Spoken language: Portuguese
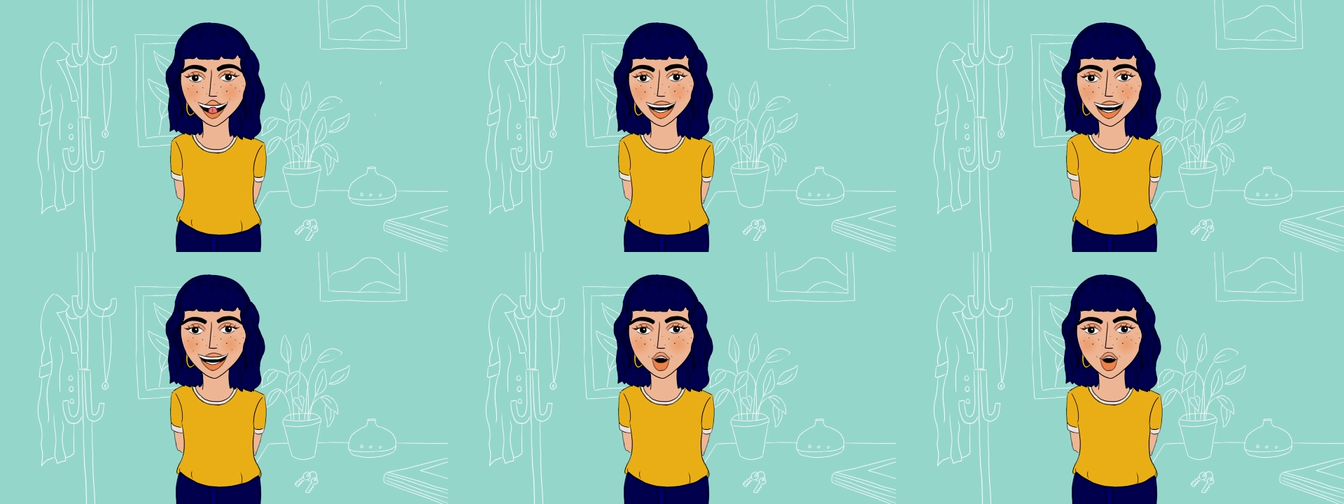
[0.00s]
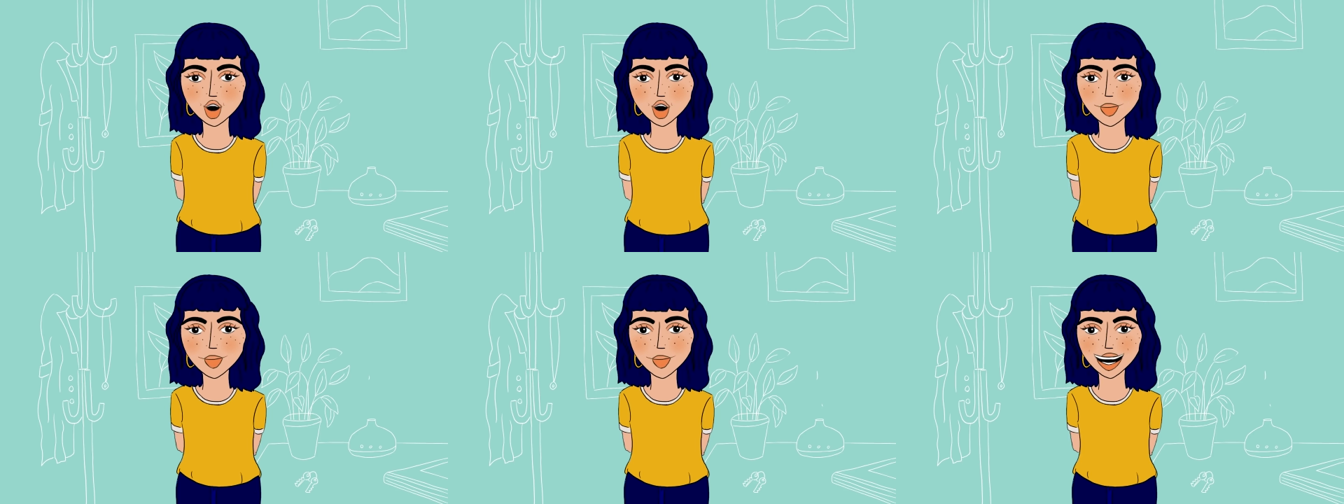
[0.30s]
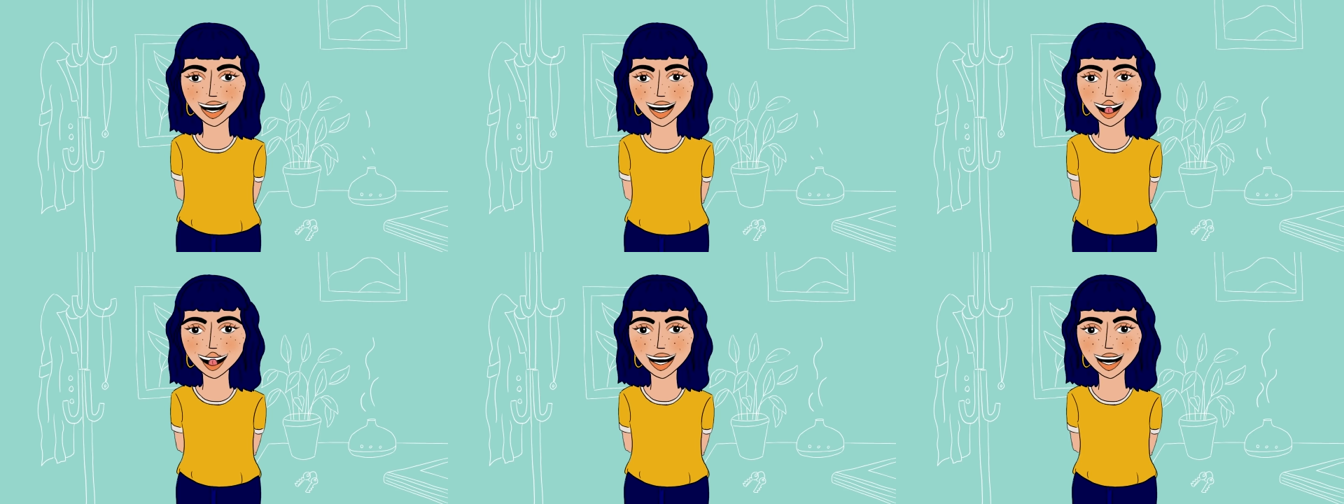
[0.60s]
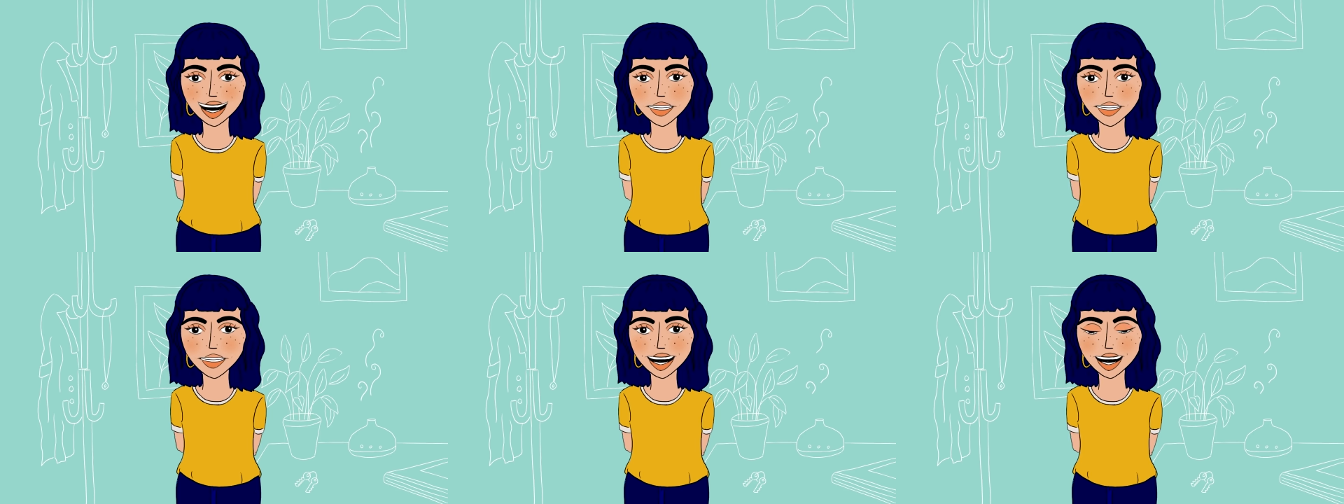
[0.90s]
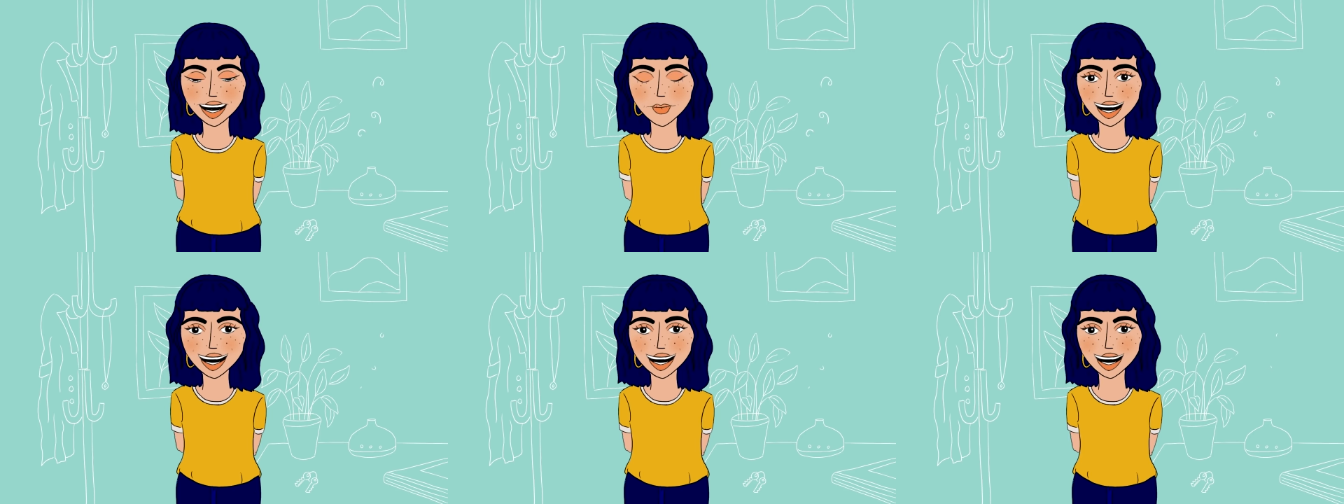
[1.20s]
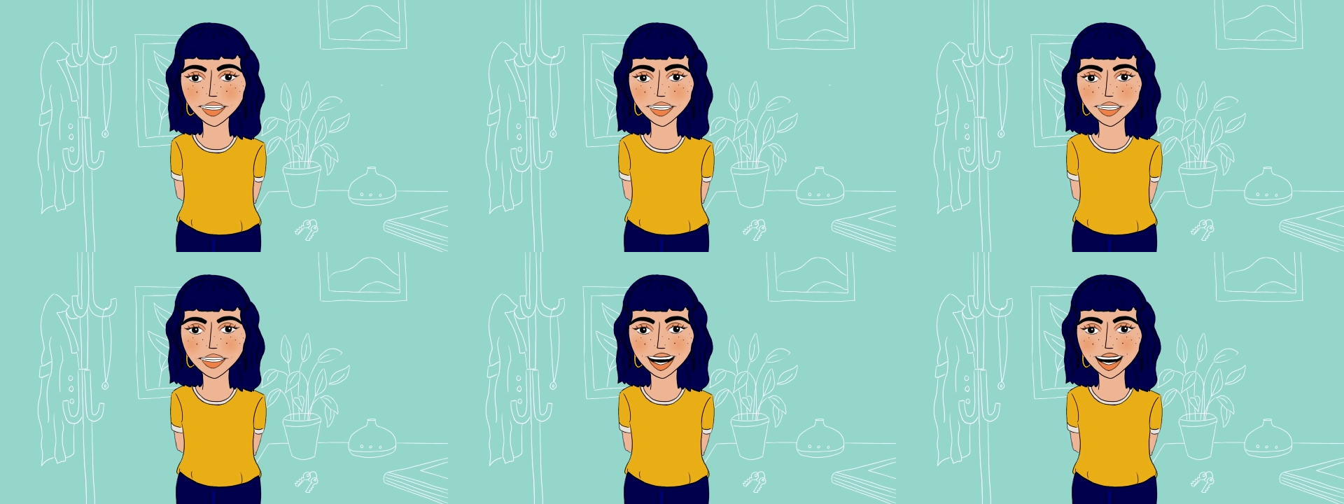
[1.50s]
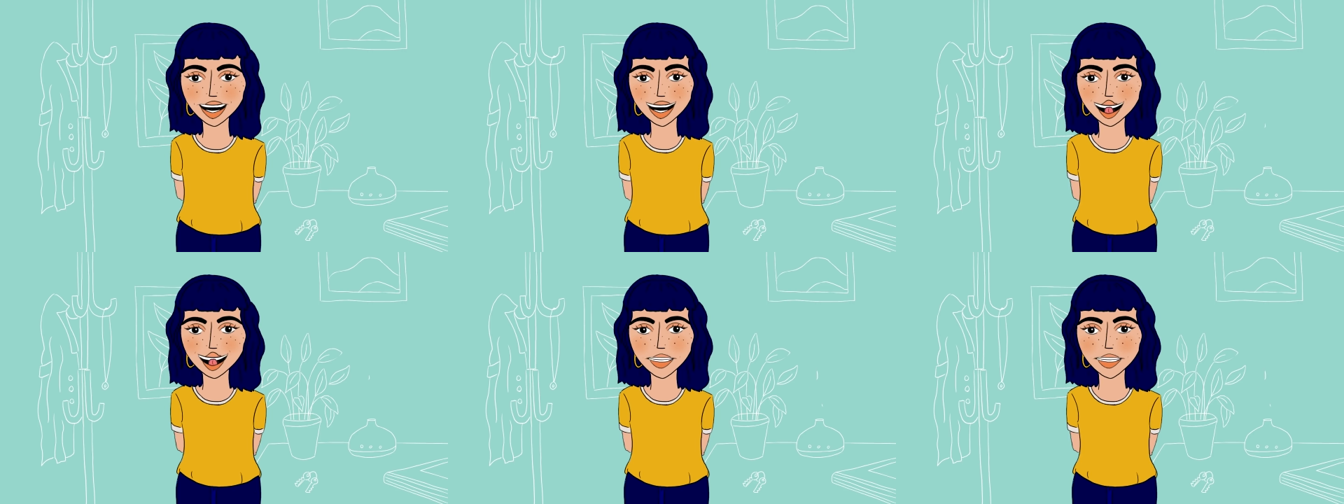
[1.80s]
ah, de todo que me
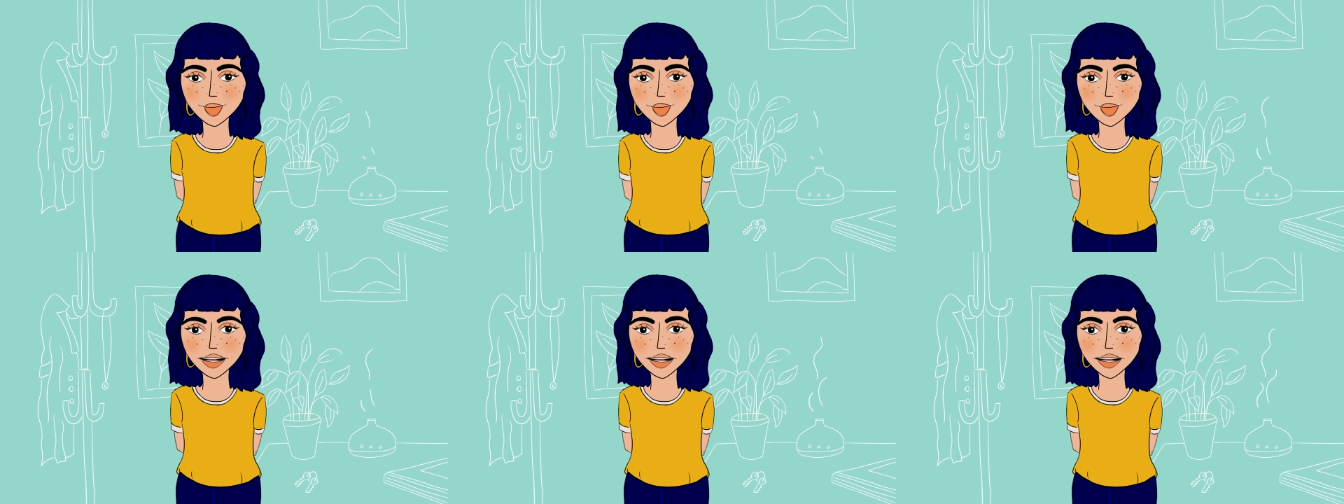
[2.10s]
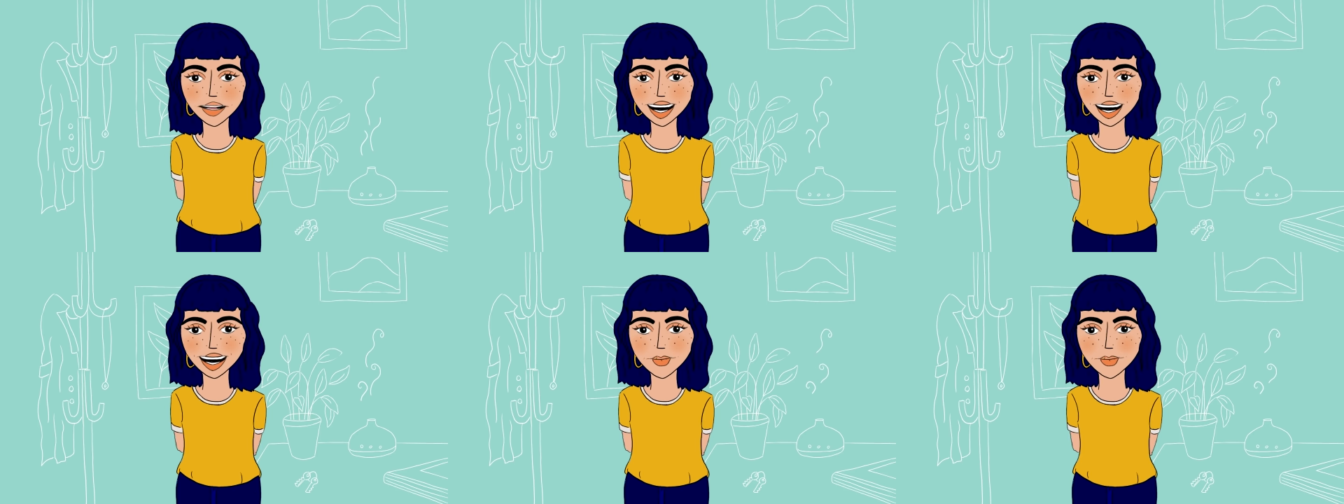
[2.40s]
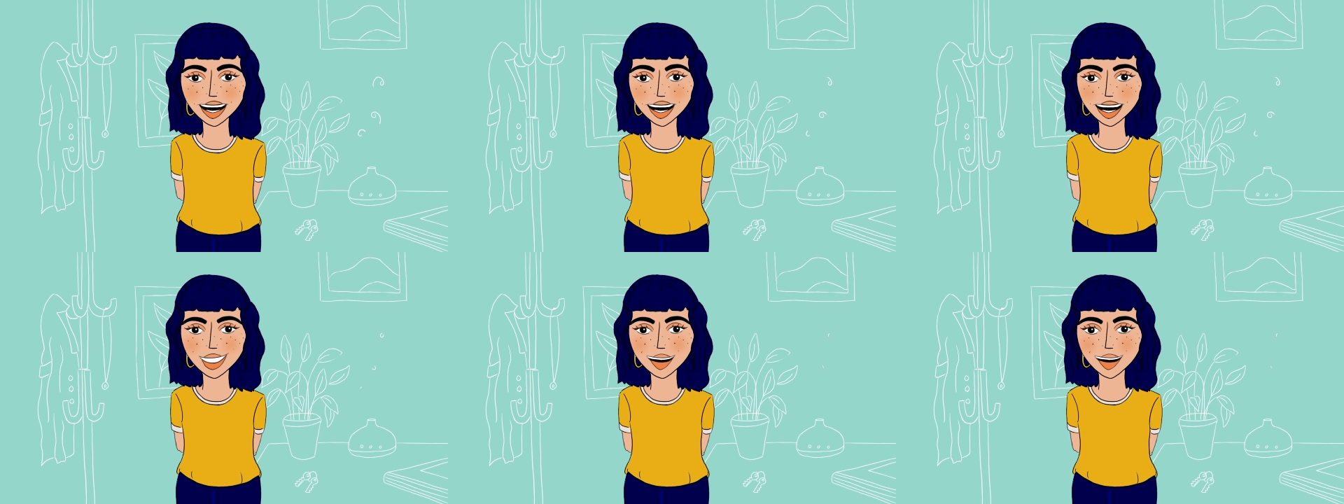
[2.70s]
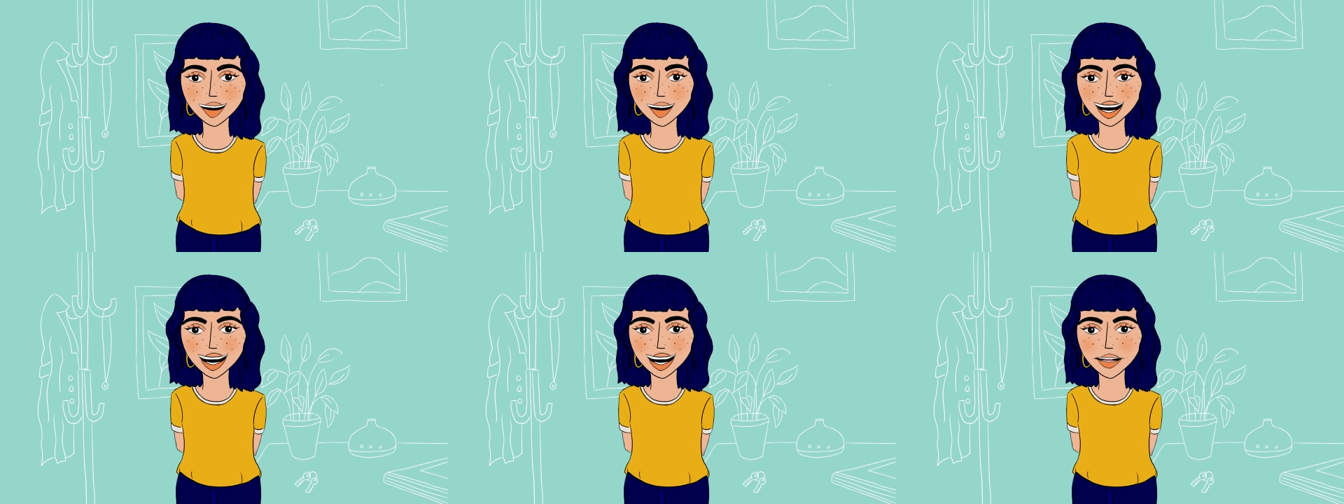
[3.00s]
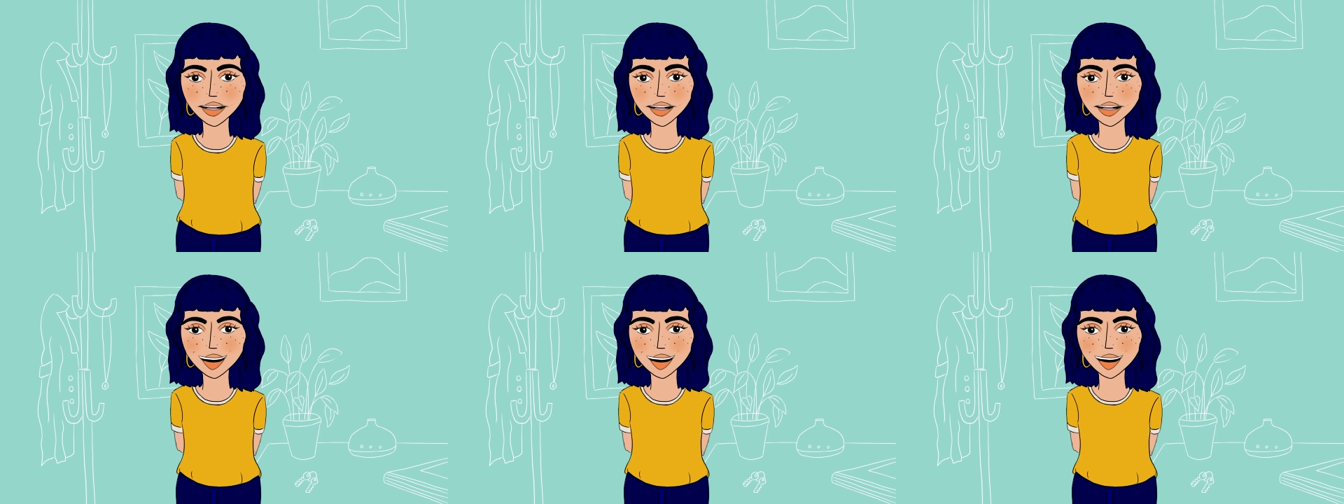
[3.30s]
arrependo, não me arrependo de nada porque